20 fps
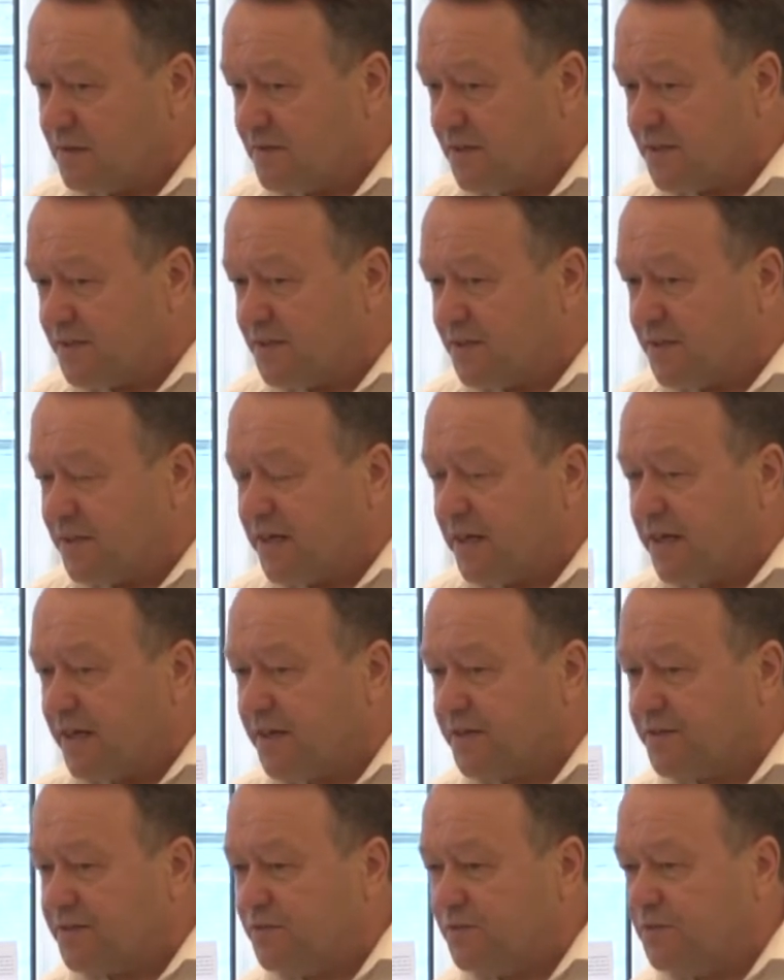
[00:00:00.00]

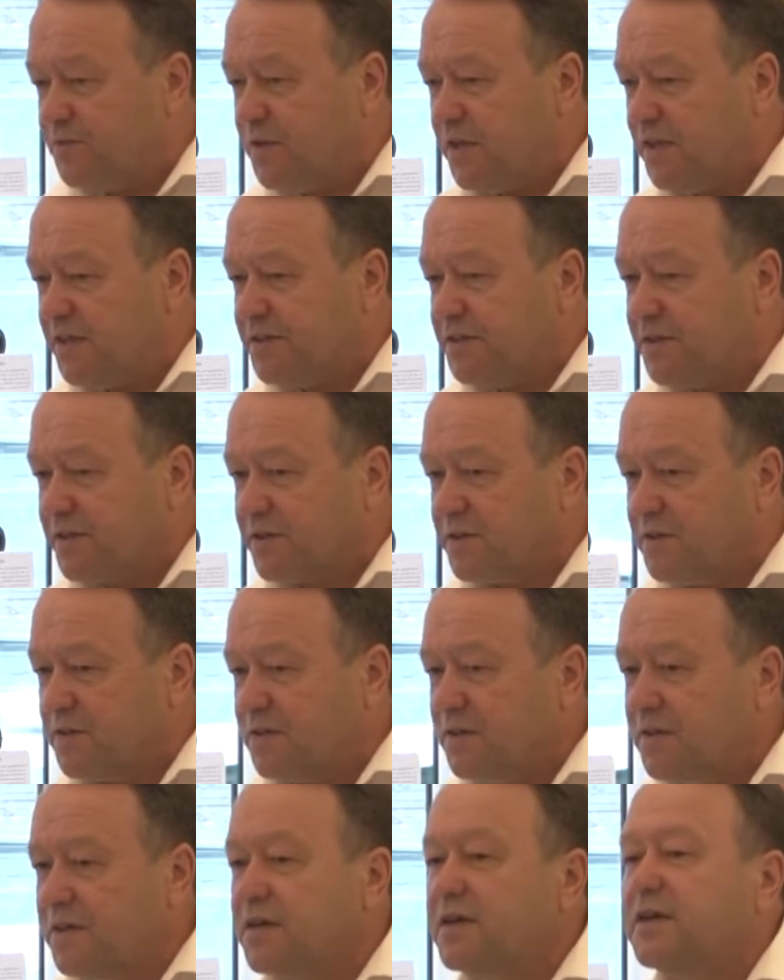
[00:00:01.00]
возникает ветер,
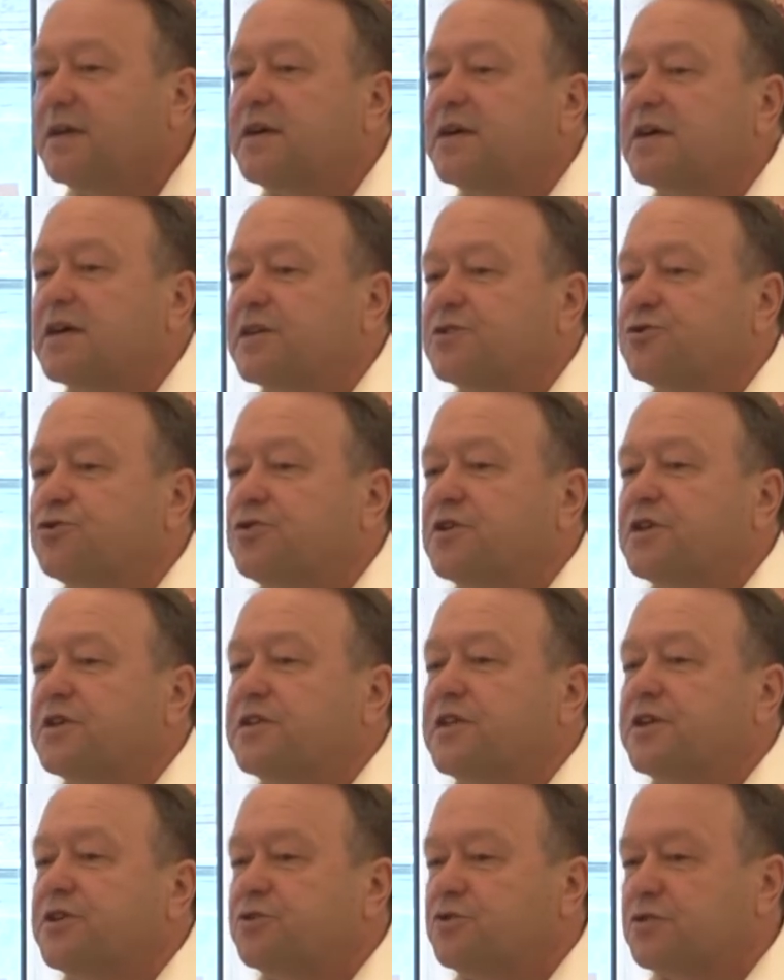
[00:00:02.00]
который
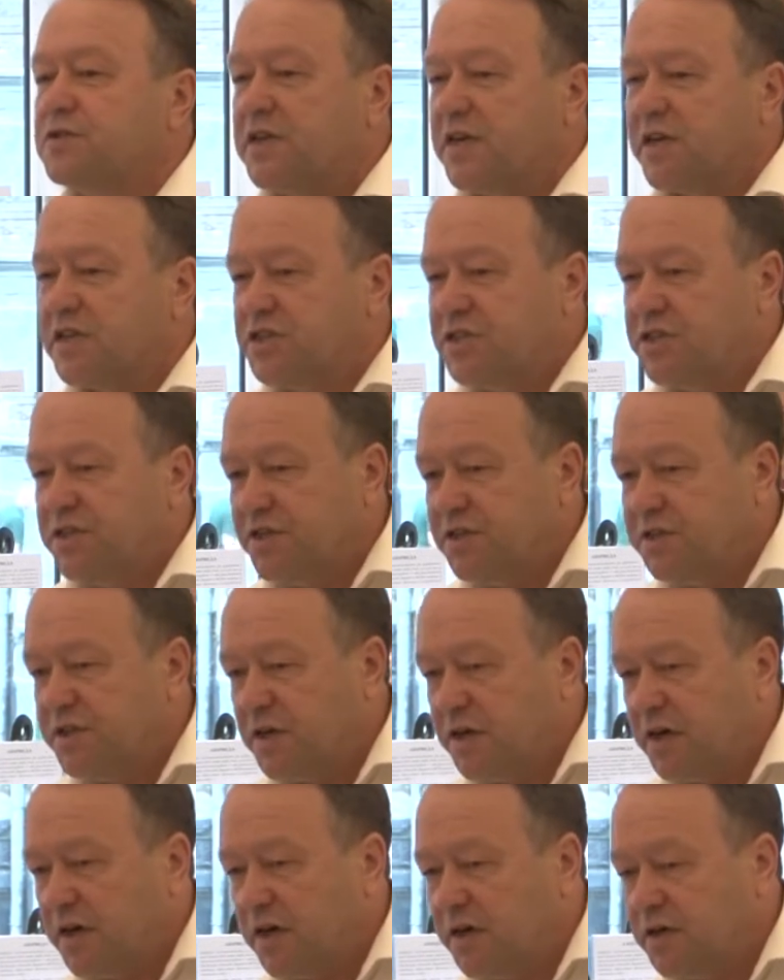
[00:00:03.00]
дает
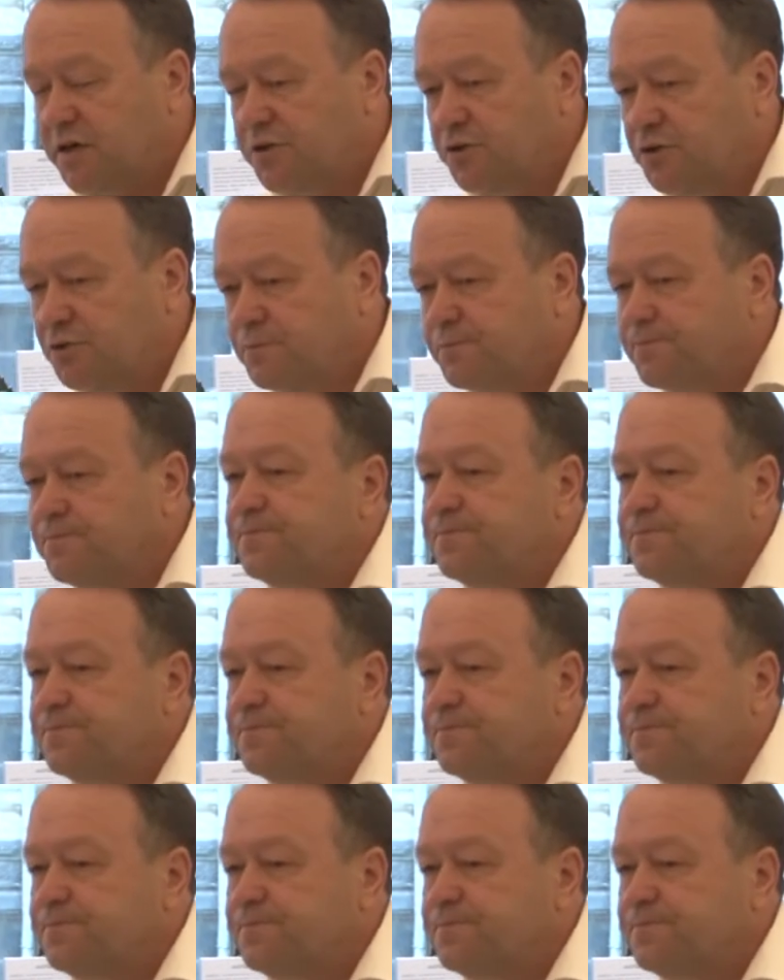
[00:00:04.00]
рождение огню.